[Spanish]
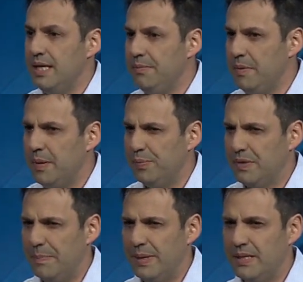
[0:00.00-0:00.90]
me
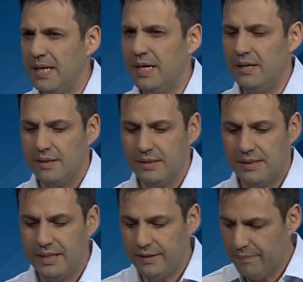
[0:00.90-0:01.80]
puse a pensar
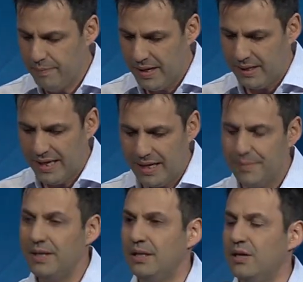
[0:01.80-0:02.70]
si
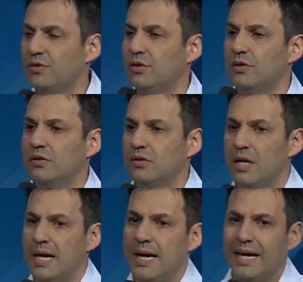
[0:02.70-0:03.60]
verdaderamente nosotros
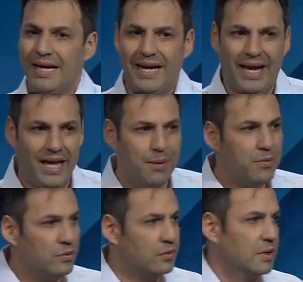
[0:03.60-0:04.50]

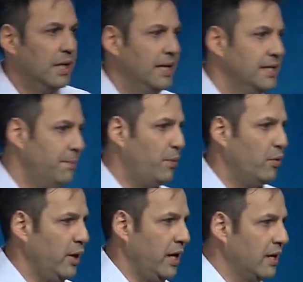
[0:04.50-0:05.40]
creemos que ese
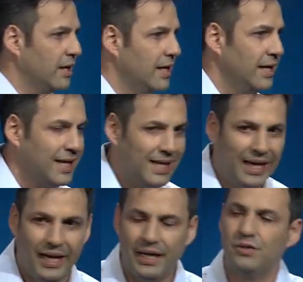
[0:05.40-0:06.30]
poder
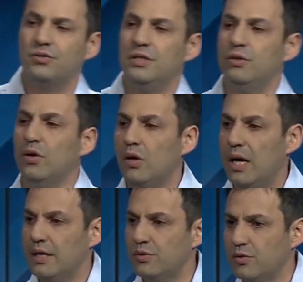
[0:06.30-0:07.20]
que resucitó
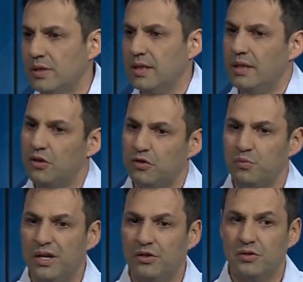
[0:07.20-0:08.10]
a Jesús de entre los
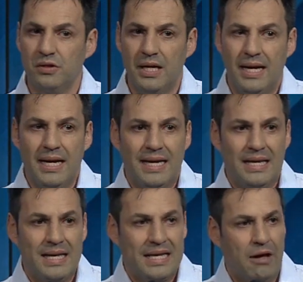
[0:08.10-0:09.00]
muertos,
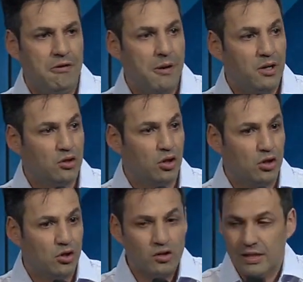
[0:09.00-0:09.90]
que vive en
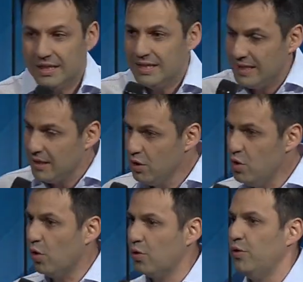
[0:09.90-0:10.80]
nosotros,
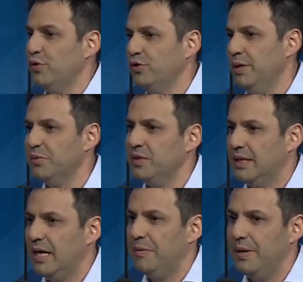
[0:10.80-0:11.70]
lo conocemos de
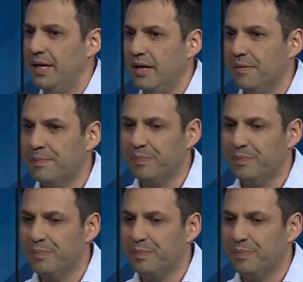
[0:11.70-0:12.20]
tal manera.